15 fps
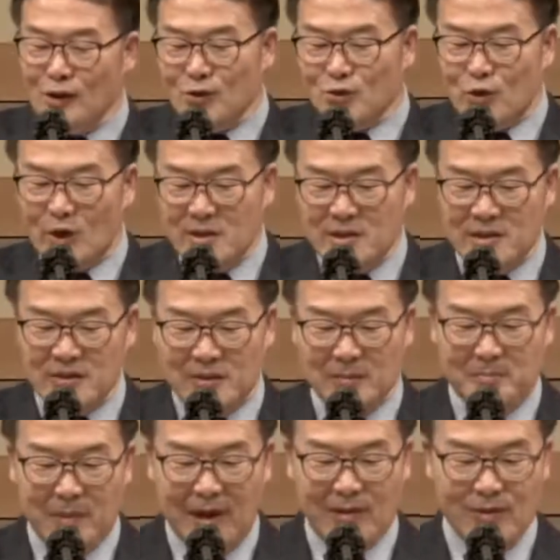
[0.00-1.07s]
죄
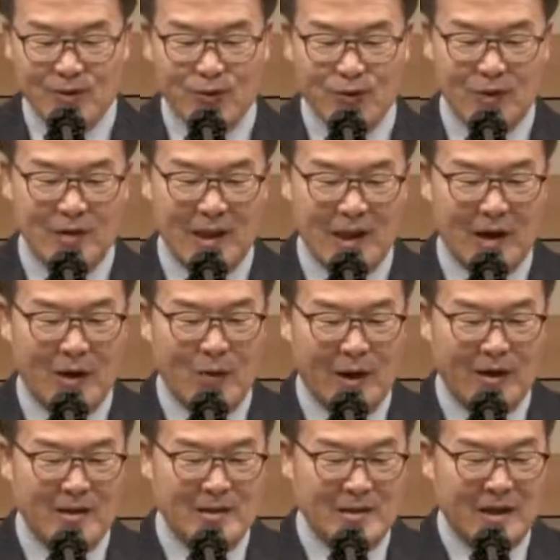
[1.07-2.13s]
씻음 받을 수 있다라고
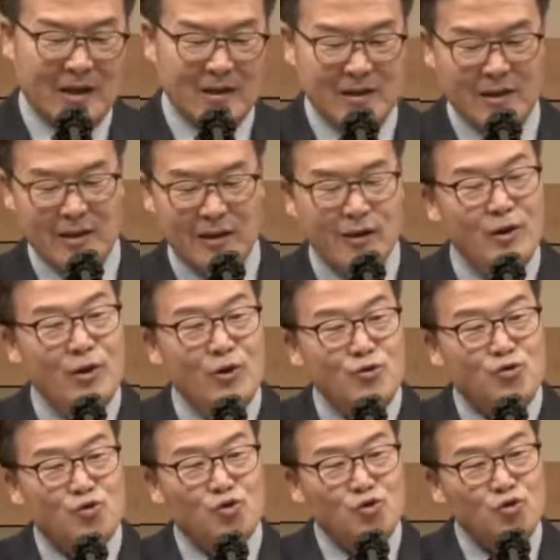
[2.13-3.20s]
하는 이야기에
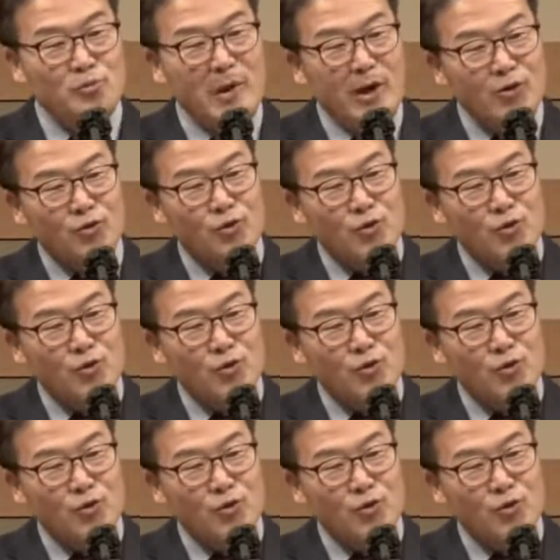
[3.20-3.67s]
죽음에